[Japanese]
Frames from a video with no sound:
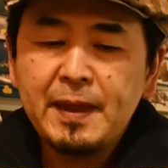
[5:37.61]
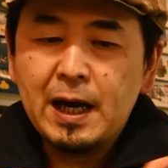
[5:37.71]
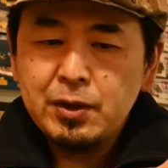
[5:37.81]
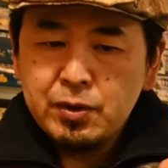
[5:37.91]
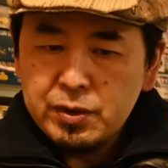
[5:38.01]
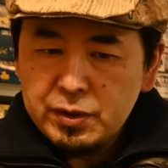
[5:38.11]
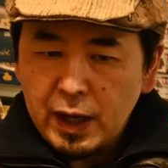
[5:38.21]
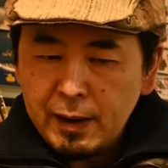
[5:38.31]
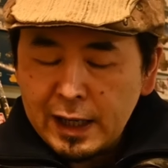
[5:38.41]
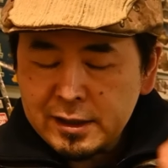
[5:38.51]
あの
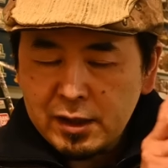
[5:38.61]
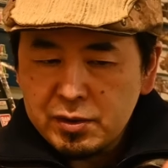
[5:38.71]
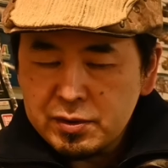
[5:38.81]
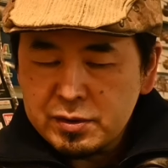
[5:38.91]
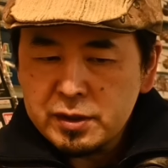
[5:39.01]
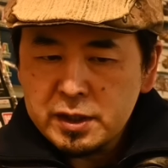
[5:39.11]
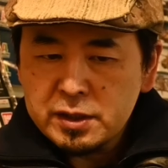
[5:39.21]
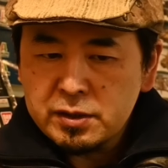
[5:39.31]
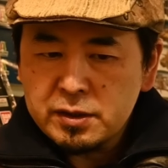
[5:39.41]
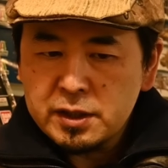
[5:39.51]
ある程度ゆっくりに
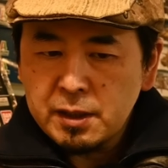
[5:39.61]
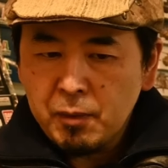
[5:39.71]
するにして